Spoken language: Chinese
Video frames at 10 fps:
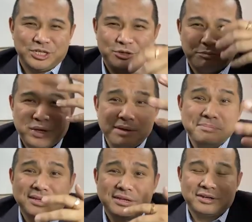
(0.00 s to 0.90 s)
就拼
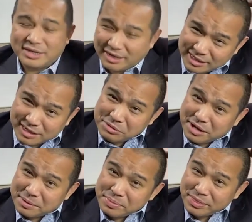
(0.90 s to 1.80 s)
命的交，啊，一个
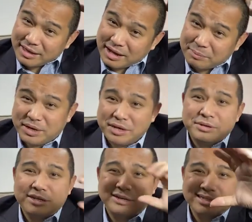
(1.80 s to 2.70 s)
月啊平
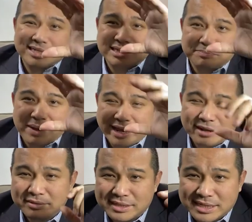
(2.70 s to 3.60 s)
均交四百
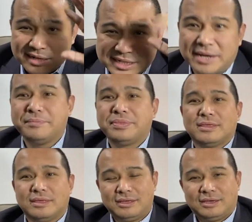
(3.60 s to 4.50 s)
张件
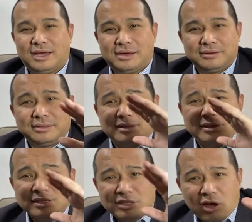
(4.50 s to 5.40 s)
啊，
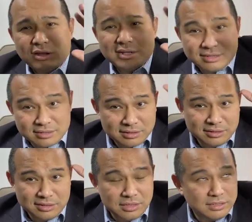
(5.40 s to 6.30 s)
到了
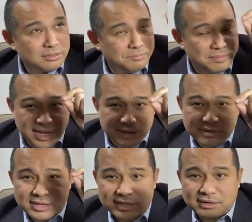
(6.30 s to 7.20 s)
一每个
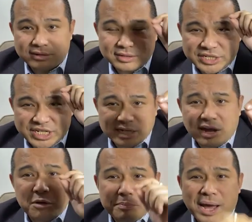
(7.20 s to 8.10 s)
月的七
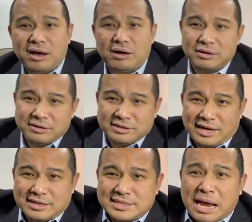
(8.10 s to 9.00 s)
号八号
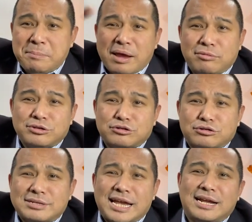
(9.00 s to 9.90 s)
啊，三百户就
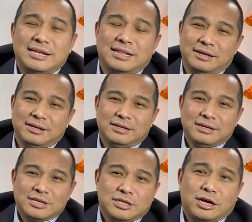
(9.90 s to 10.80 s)
出在那里了，
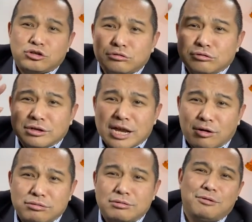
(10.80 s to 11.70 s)
要出多少
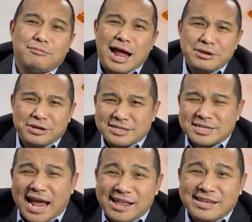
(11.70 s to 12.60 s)
户，完全是
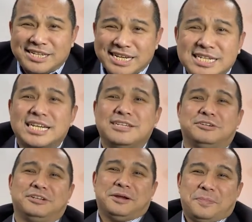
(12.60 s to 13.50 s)
看你心情决
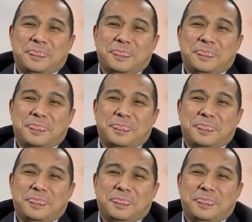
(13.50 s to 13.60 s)
定。